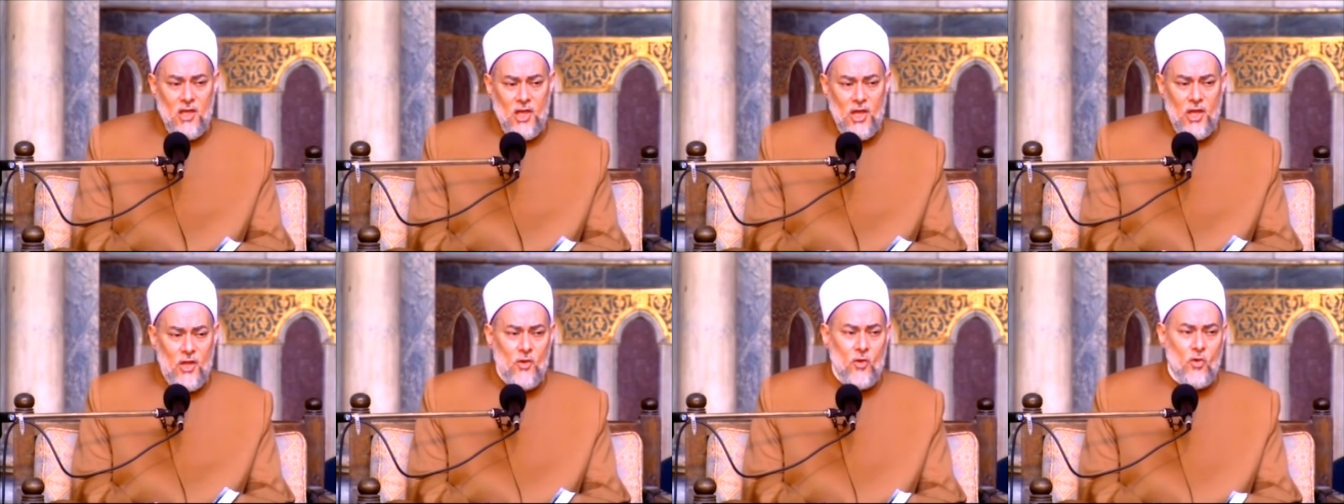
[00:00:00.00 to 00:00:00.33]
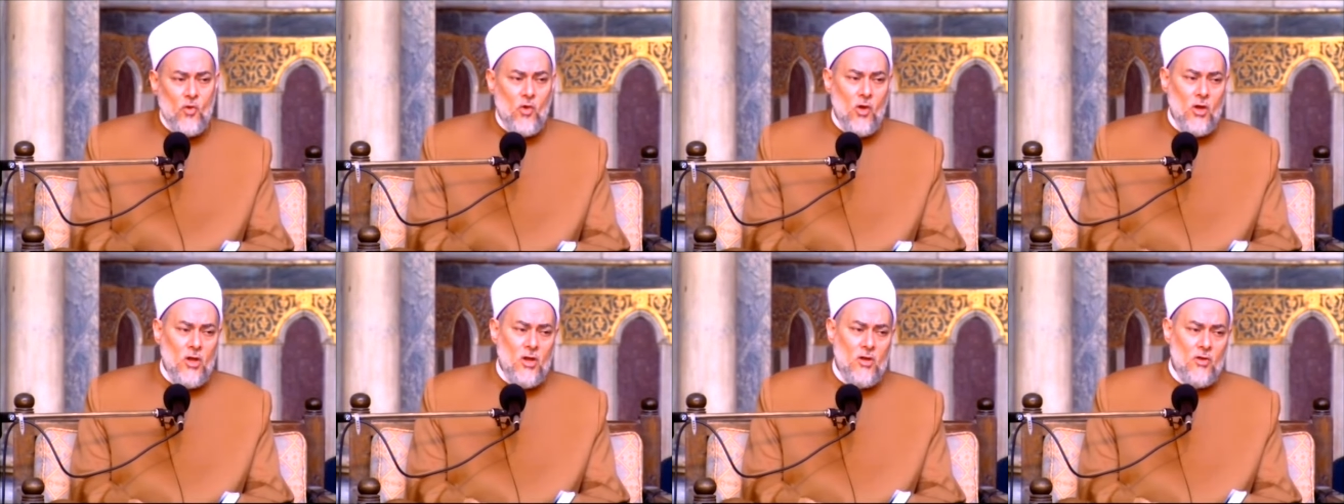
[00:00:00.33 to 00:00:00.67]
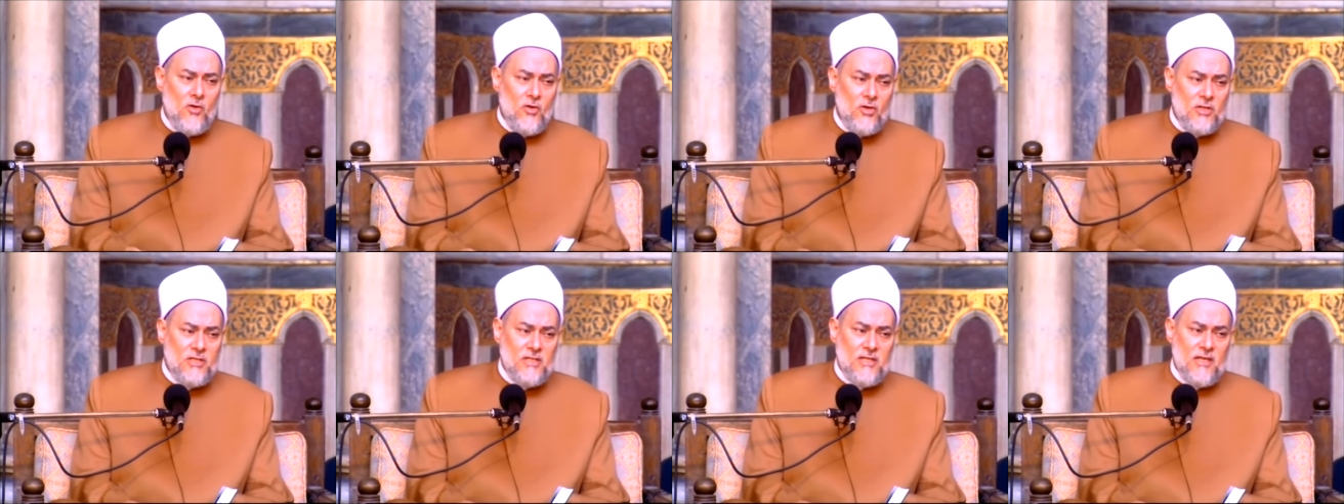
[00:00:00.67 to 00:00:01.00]
ان
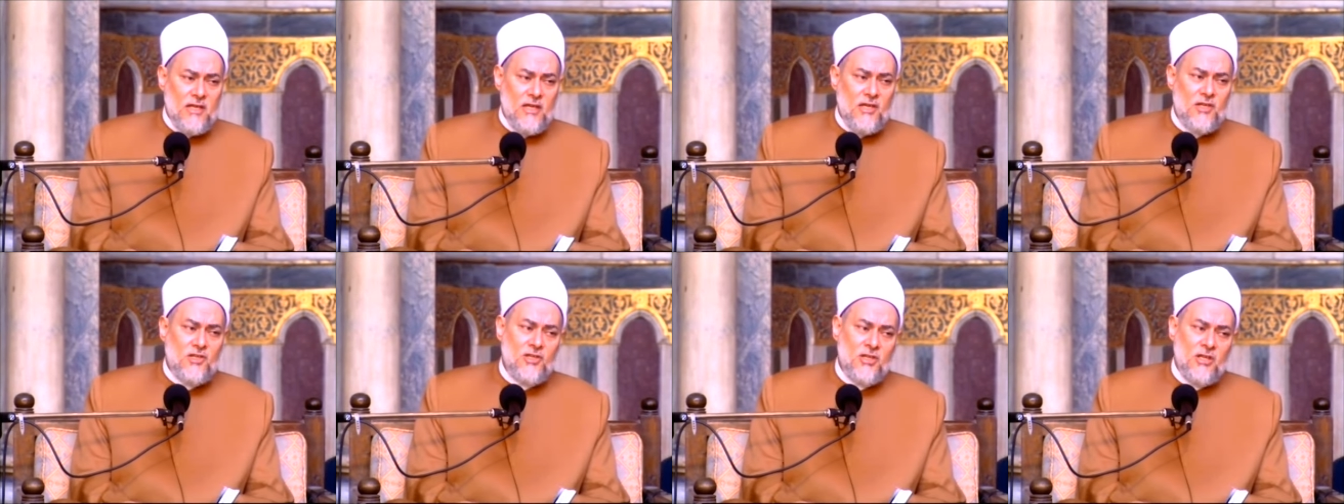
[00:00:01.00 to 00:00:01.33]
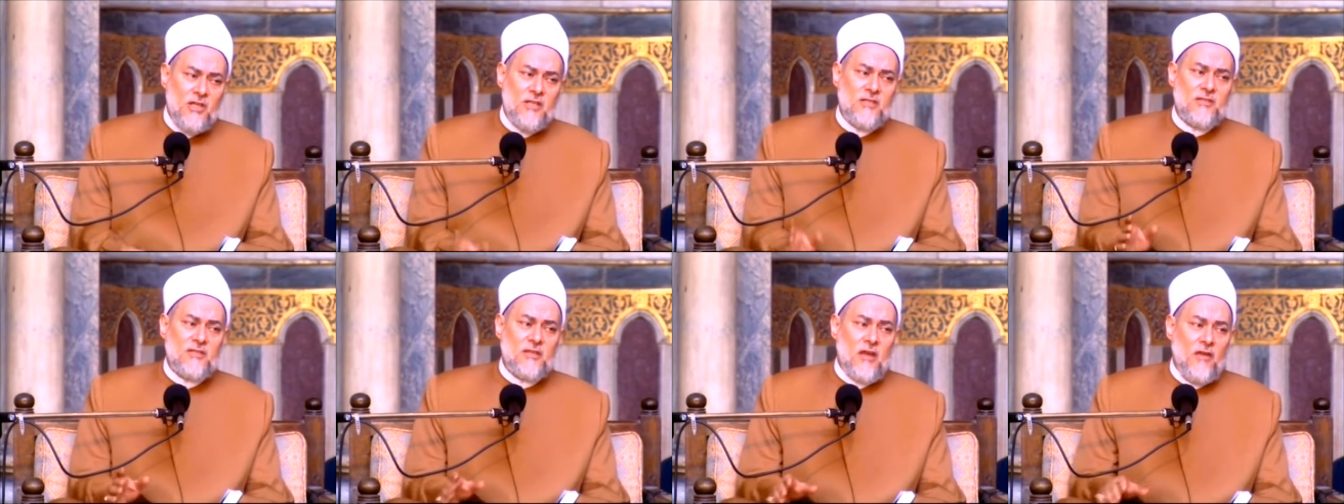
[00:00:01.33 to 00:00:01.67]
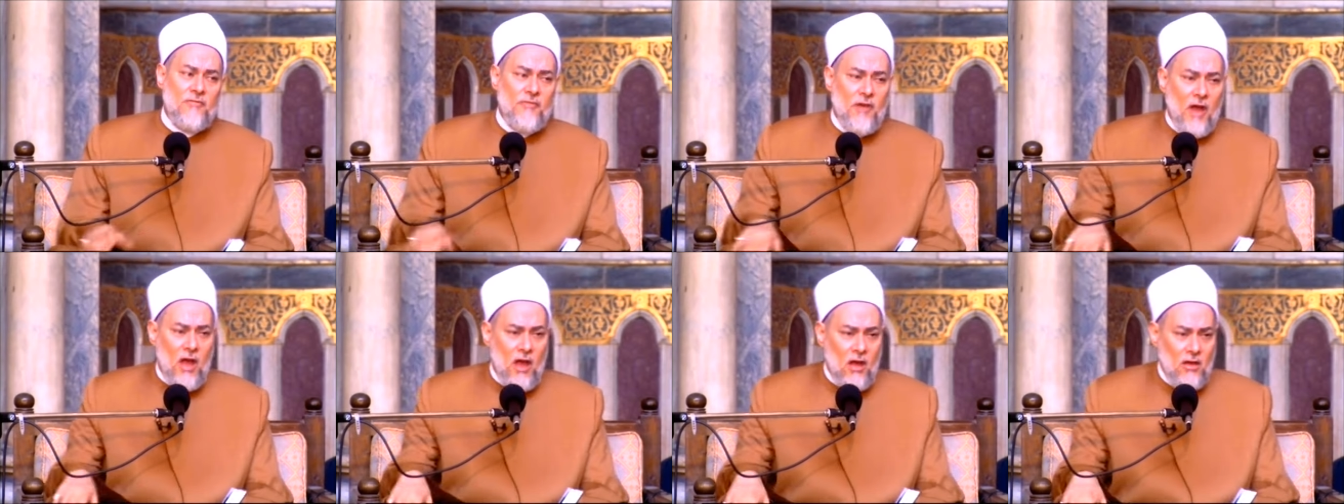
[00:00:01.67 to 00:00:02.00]
كل جزء عشرين
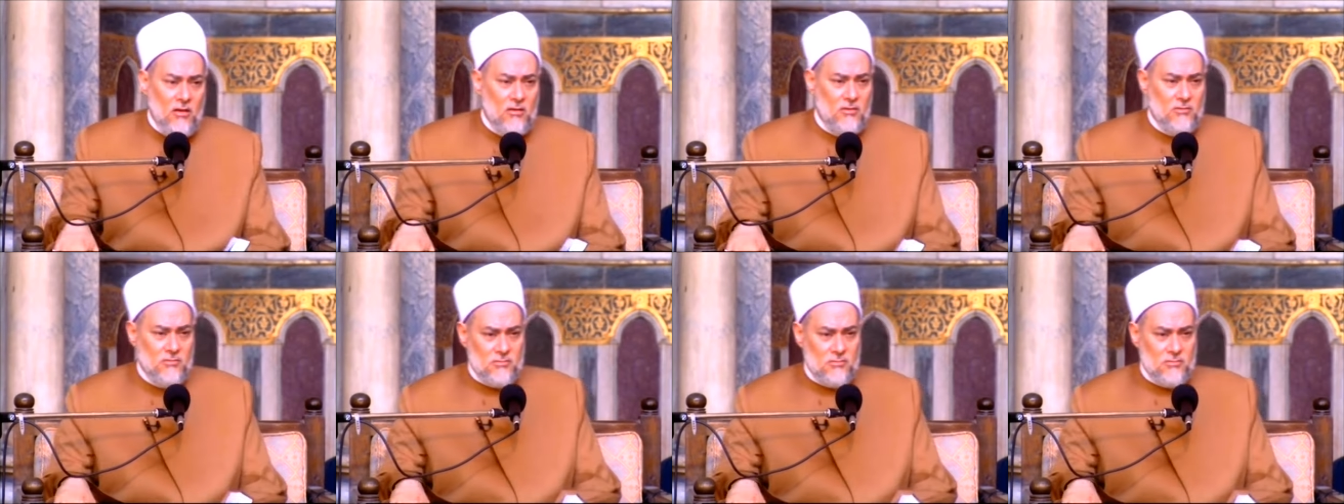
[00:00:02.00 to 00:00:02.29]
صفحة